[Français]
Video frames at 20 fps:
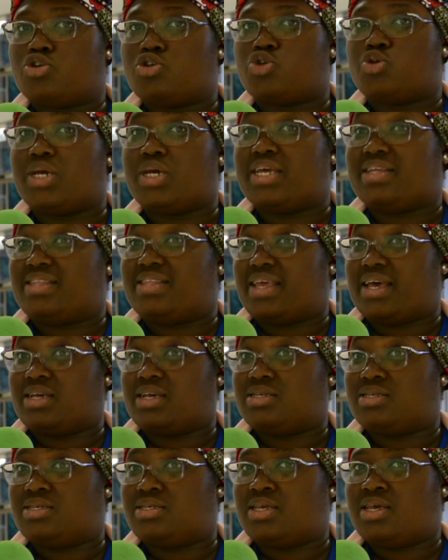Je suis
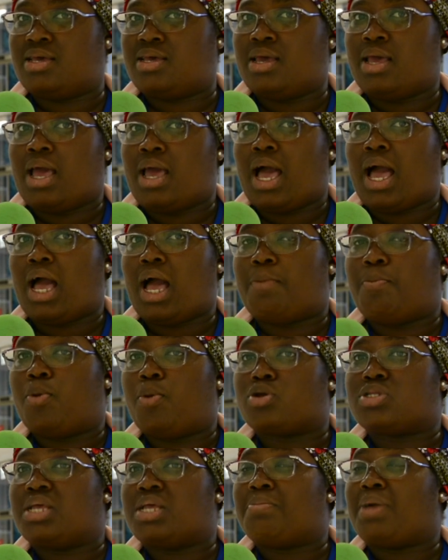intéressée à
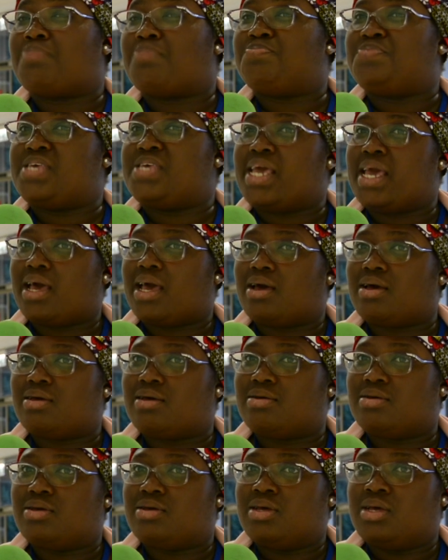apporter ma pierre
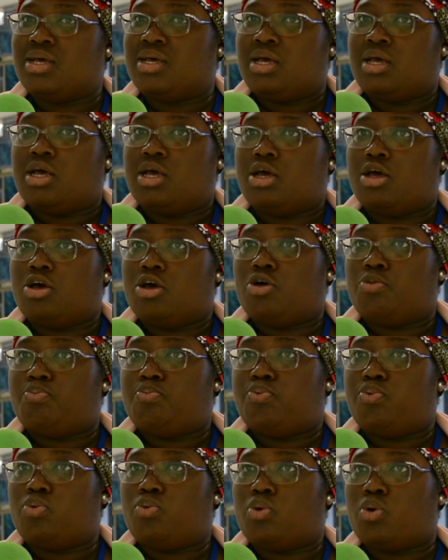euh,
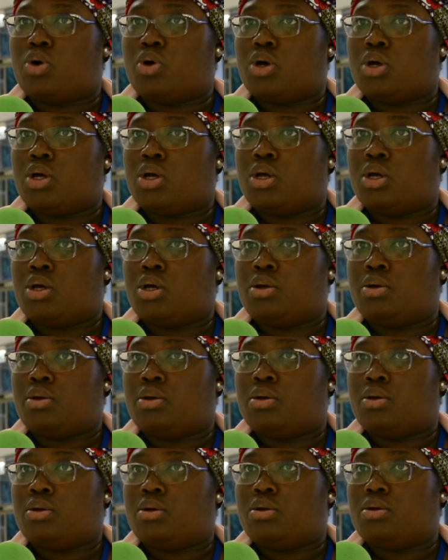pour
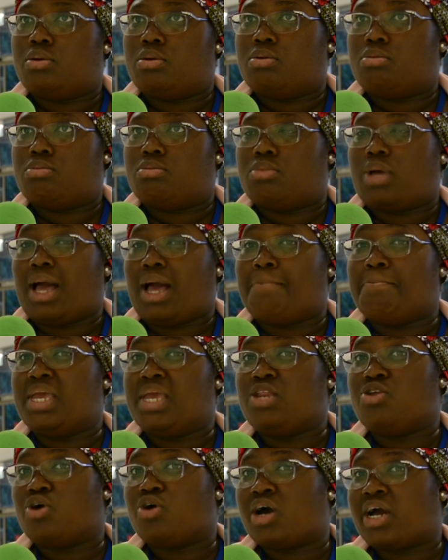euh,
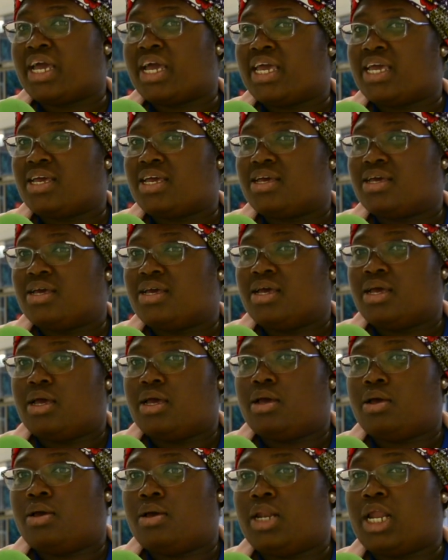améliorer
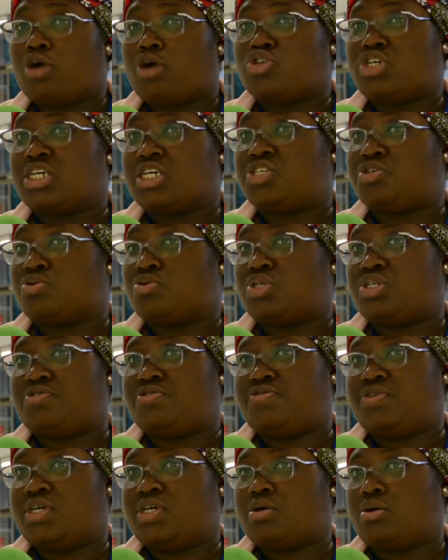euh, la recherche
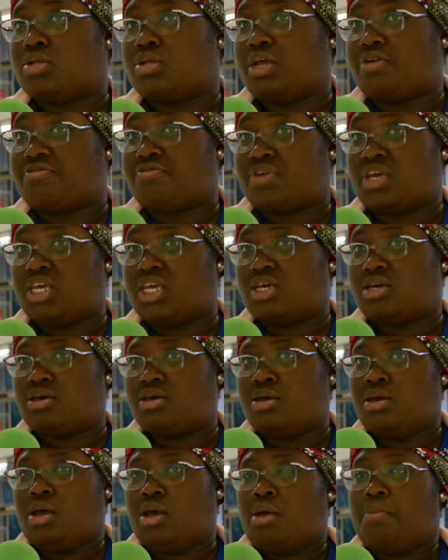scientifique en Afrique,
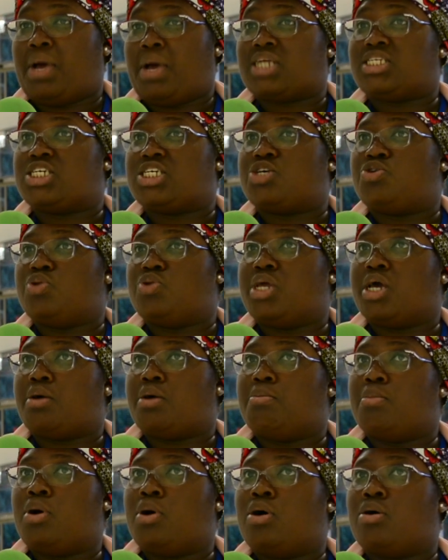
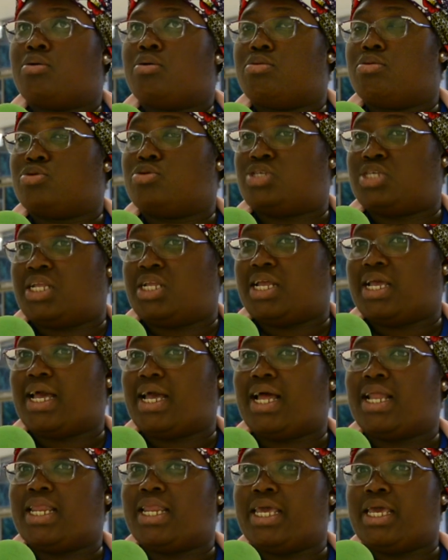particulièrement au
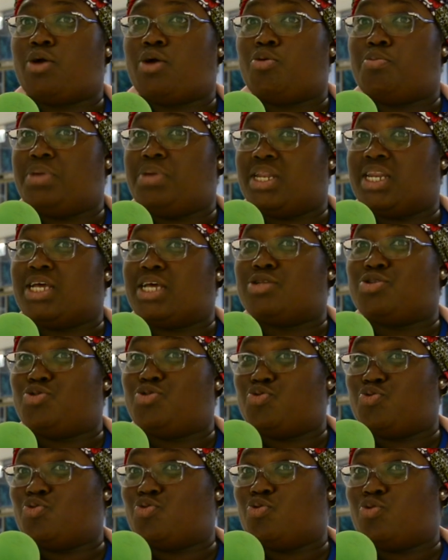Sénégal et au Bénin
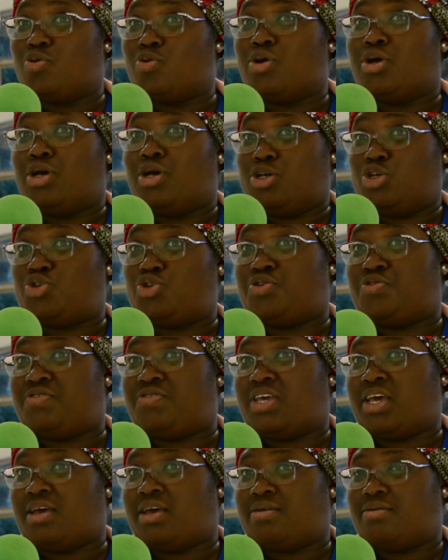d'où je
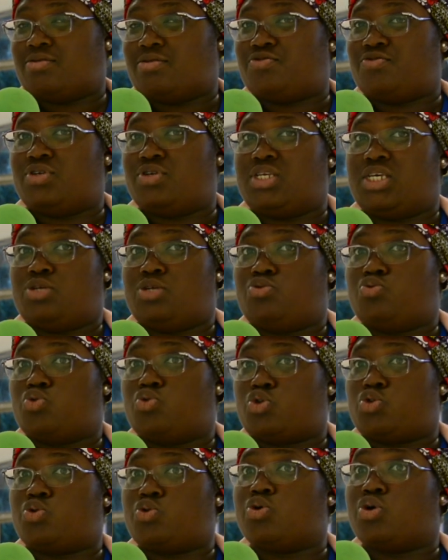viens, je veux dire d'où
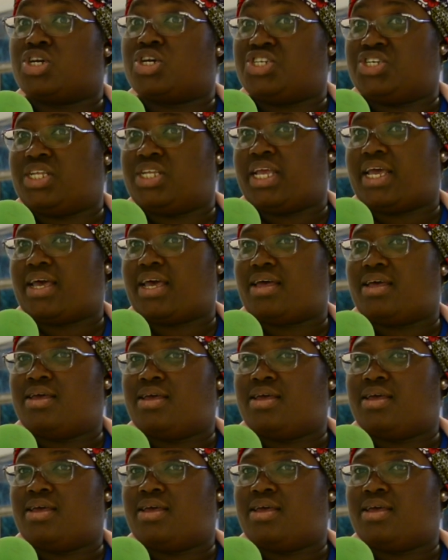je suis originaire.